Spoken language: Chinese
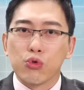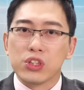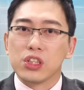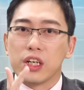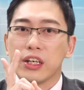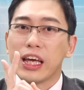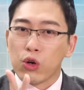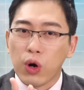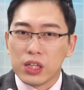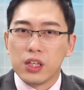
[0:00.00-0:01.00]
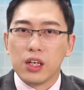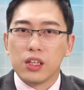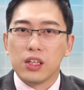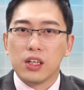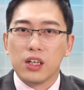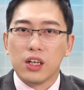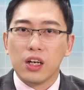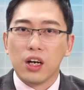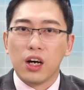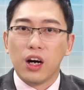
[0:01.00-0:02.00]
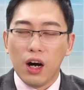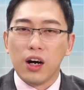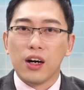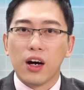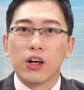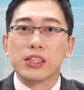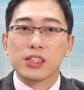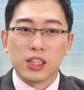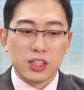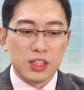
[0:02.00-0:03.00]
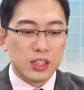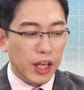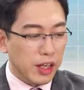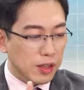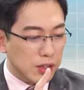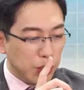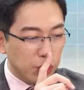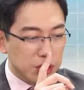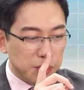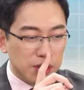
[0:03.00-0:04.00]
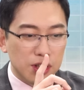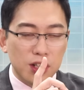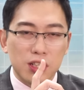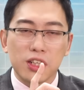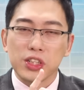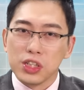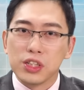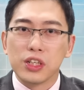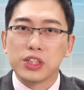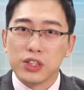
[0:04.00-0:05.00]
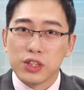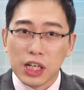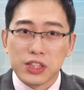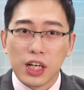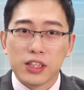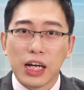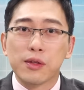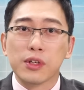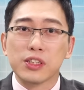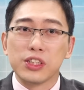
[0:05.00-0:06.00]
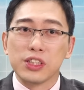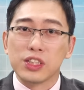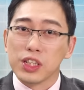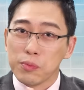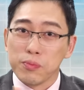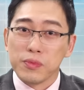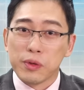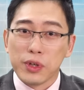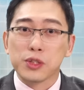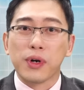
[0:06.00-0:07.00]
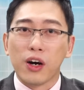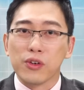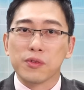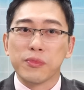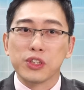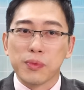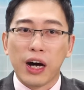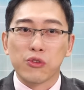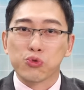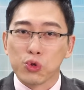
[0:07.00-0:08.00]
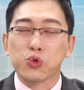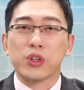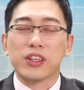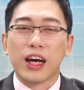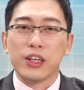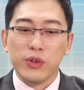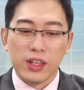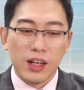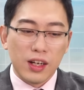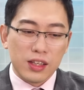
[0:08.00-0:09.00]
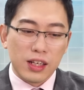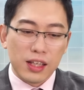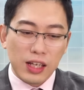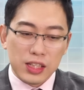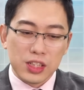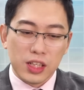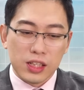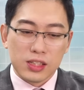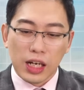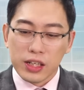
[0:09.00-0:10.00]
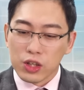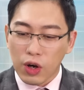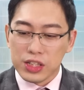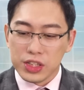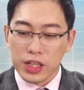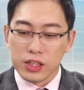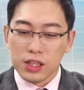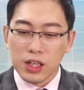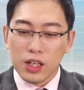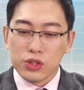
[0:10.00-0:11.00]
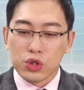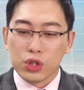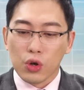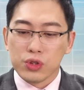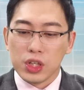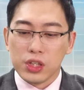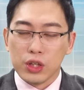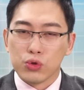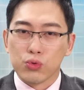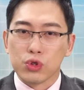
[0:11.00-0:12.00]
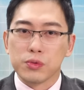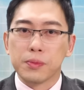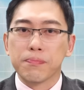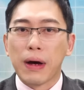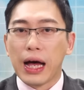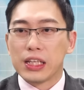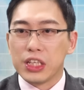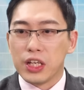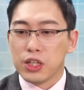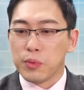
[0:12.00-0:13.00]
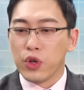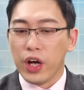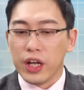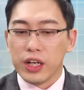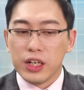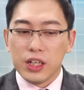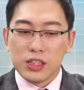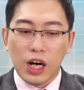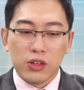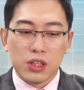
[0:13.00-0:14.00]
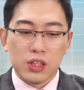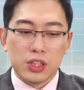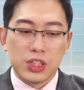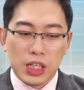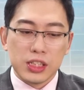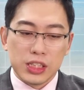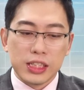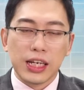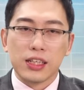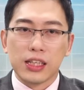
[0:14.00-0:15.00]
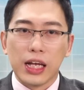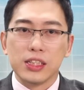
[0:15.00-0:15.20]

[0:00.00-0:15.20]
会是两万点哇！好，啊，这个是诶那位什么那个谢金河谢社长讲的啊，但是其实对也没什么好，没有什么好说嘴的啦。因为你看台积电涨一块钱就是贡献点数是八点，对不对？然后呢，现现在的台